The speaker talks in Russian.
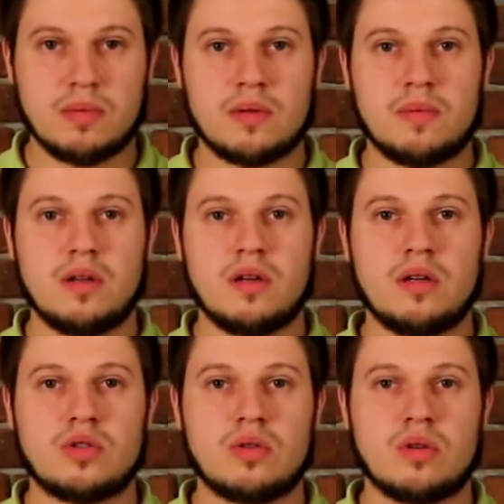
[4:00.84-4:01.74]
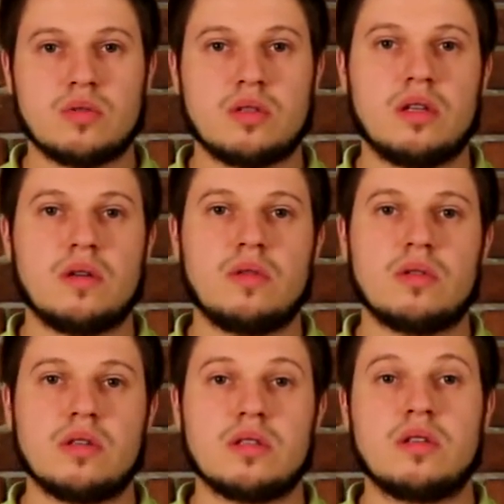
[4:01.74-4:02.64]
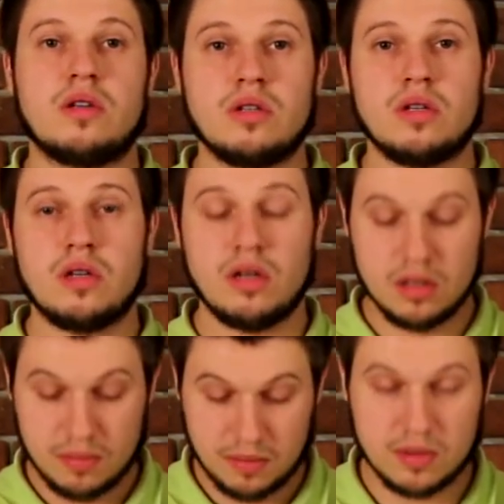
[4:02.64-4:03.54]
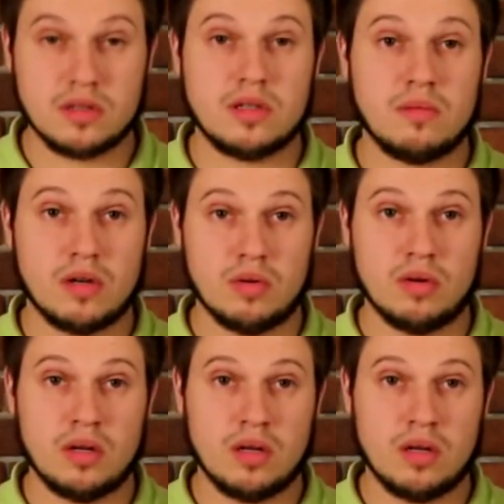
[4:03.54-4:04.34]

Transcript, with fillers: предполагают, что их устанавливают на снаряжение или, например, на собаку.